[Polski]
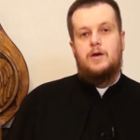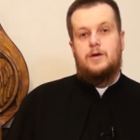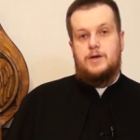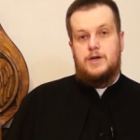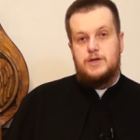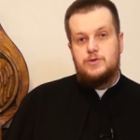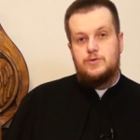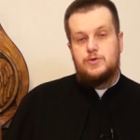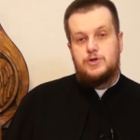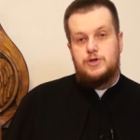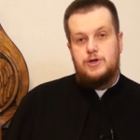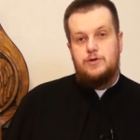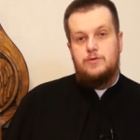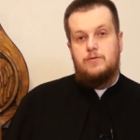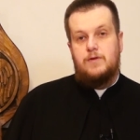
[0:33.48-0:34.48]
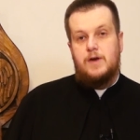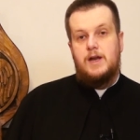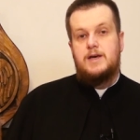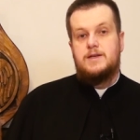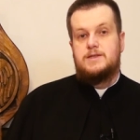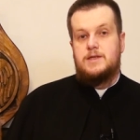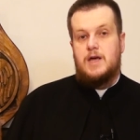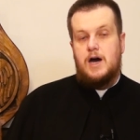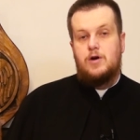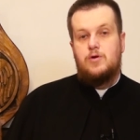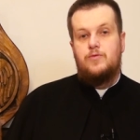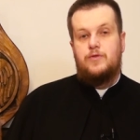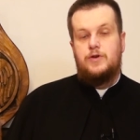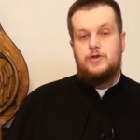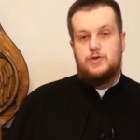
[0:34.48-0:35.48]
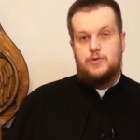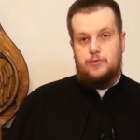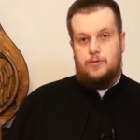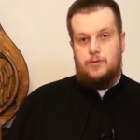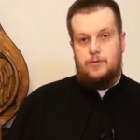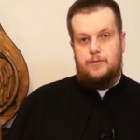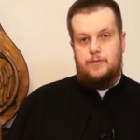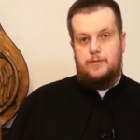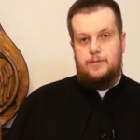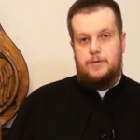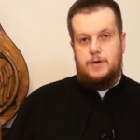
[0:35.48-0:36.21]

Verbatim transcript: Jezus czynił wiele znaków i cudów.